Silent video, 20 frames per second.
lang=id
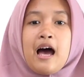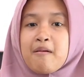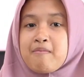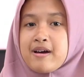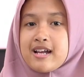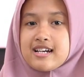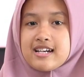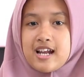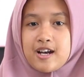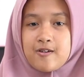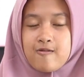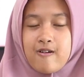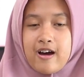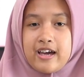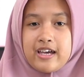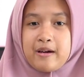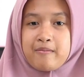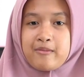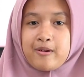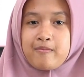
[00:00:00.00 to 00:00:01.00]
Sahabat
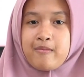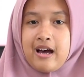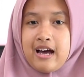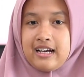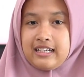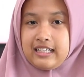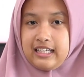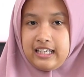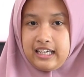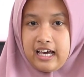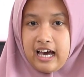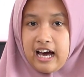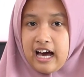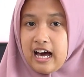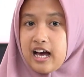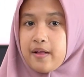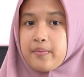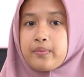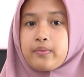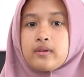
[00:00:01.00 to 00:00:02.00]
Nadwa yang
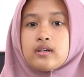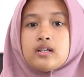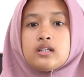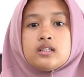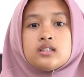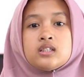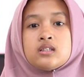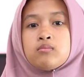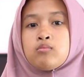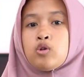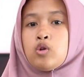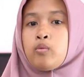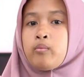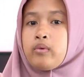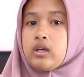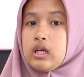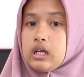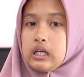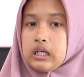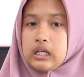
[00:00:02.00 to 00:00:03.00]
berbahagia,
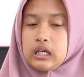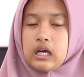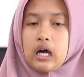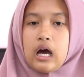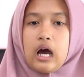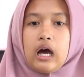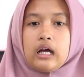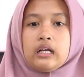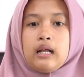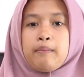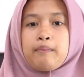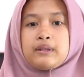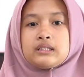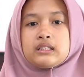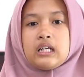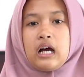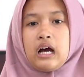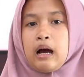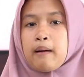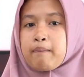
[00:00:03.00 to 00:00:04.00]
sebelum ini ada
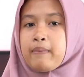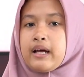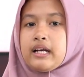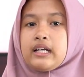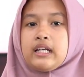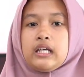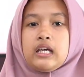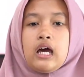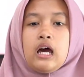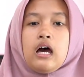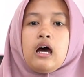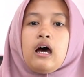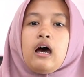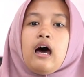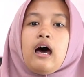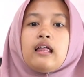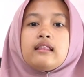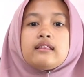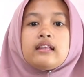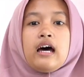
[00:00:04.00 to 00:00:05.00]
percakapan nih
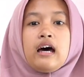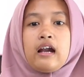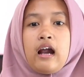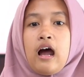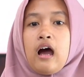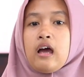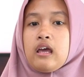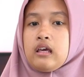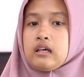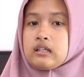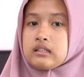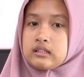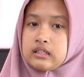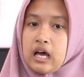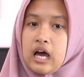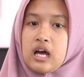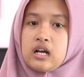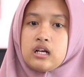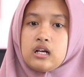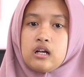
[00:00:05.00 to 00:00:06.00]
antara
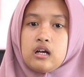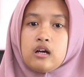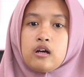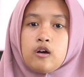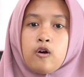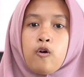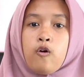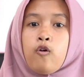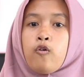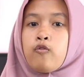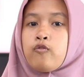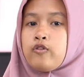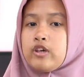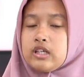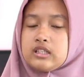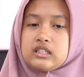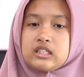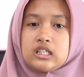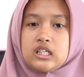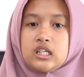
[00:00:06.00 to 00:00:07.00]
Ihsan,
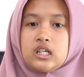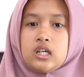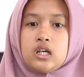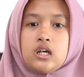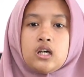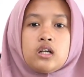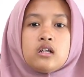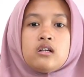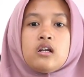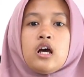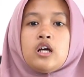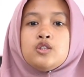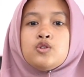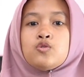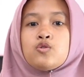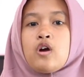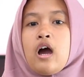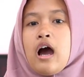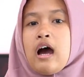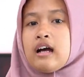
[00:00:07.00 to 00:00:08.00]
Fizi, dan
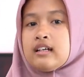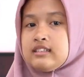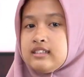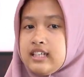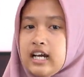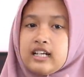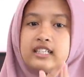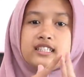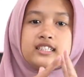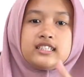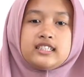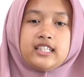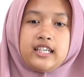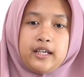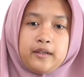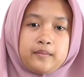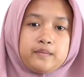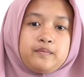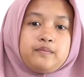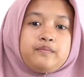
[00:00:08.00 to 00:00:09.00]
juga Jarjit
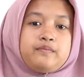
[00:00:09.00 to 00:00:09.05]
Singh.